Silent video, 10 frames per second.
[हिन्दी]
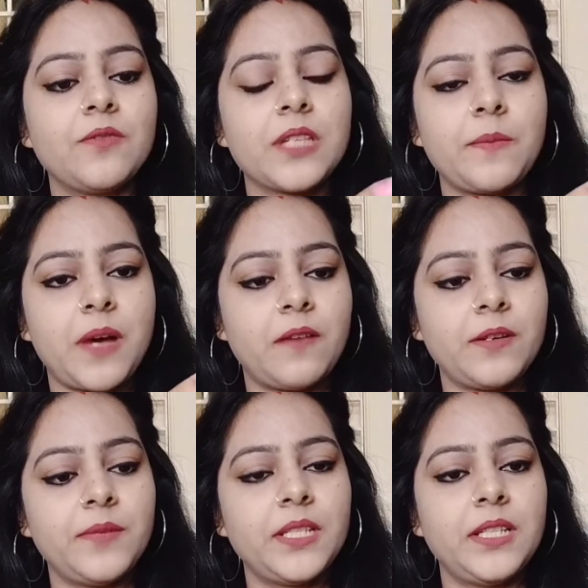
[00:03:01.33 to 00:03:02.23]
हैं उसके
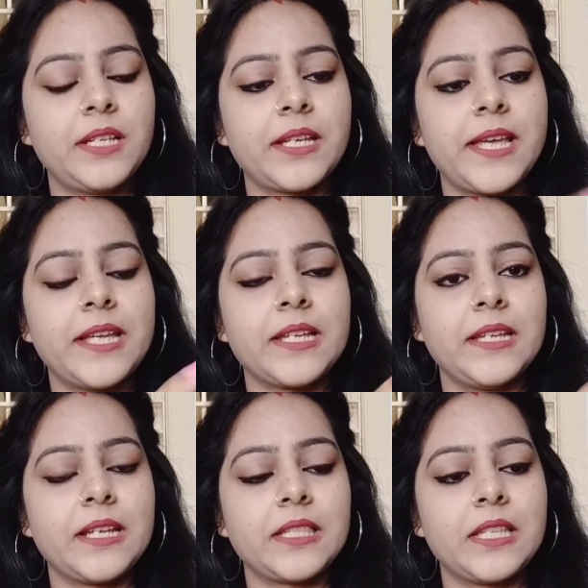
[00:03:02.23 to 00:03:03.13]
पावर भी दिए गए हैं
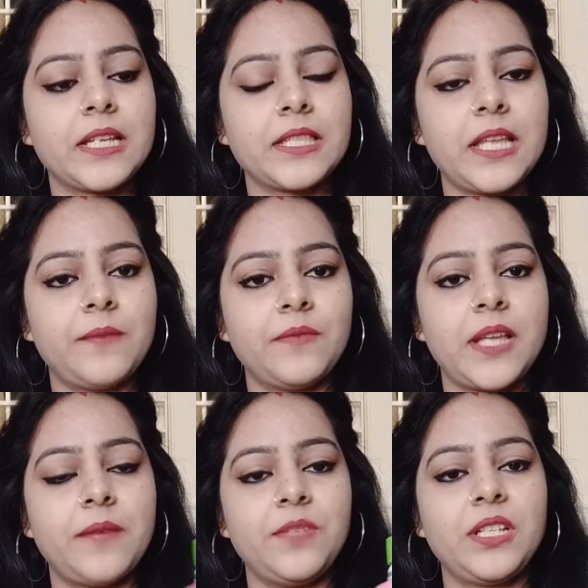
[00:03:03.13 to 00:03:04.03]
ये कितने कितने एम
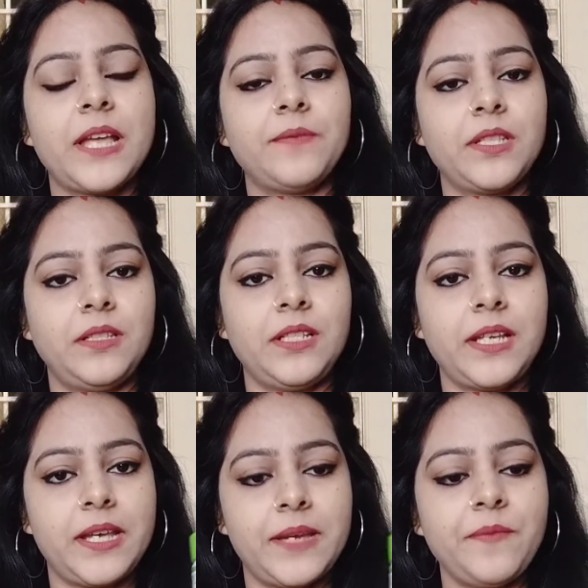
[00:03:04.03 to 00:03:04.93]
एम जी एम सी जी
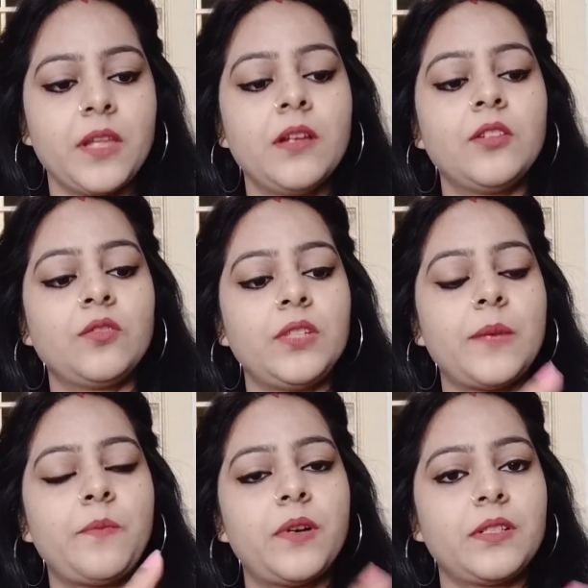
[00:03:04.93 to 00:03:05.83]
के हैं तो
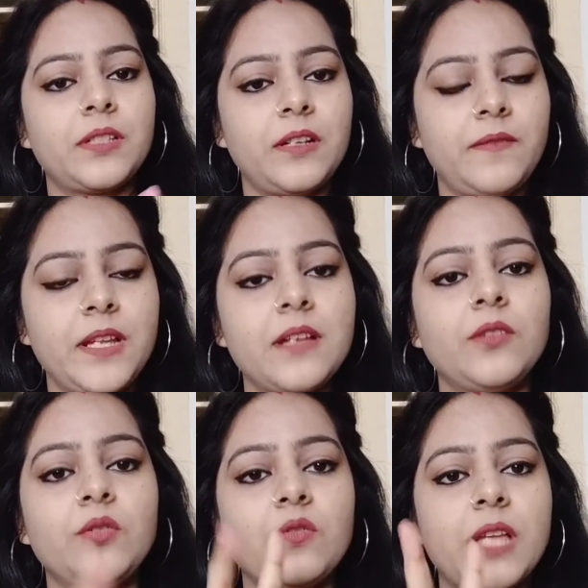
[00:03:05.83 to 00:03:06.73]
ये पर सर्विंग
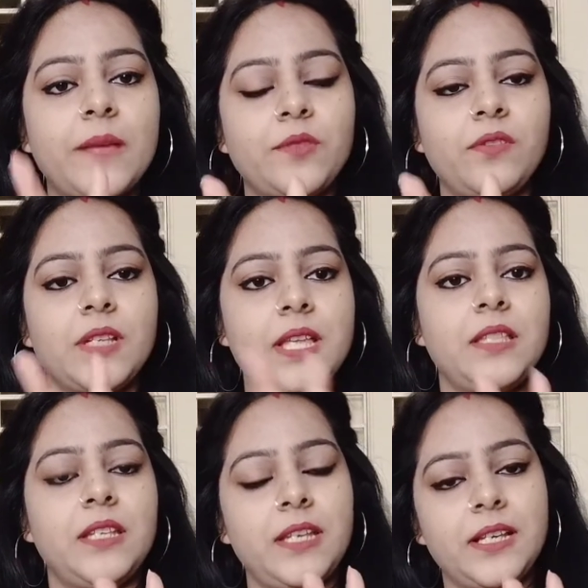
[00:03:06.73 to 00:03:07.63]
टू कैप्सूल के
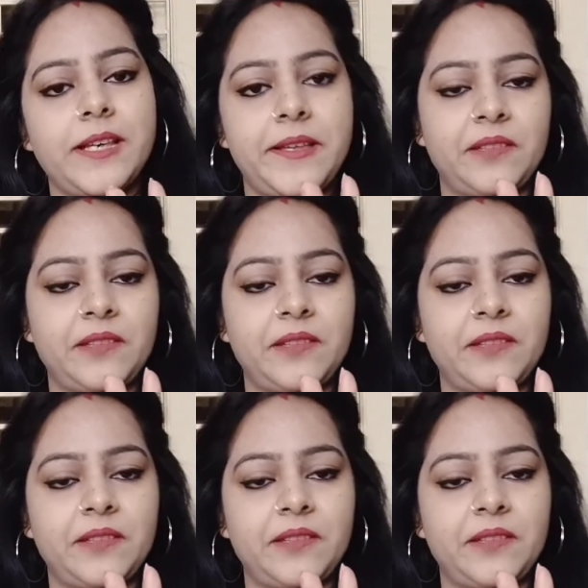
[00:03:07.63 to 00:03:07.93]
दिए गए